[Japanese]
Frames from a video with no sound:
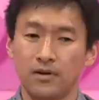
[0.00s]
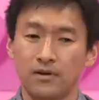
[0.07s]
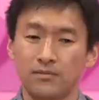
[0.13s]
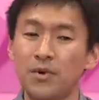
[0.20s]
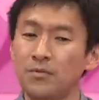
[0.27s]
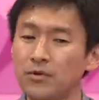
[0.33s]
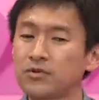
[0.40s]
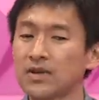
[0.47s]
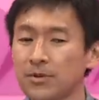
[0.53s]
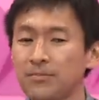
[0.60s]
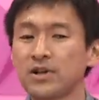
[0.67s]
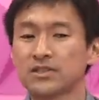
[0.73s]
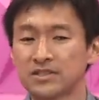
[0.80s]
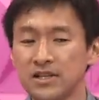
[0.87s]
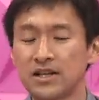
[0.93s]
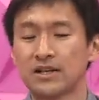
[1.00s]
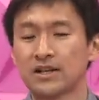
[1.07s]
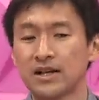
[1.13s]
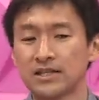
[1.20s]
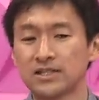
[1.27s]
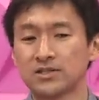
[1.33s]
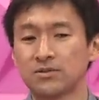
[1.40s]
まあ、僕はやっぱり常に
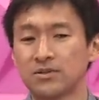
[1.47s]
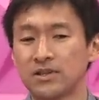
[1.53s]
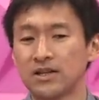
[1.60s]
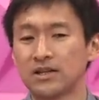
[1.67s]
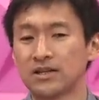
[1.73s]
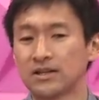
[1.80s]
価値とは何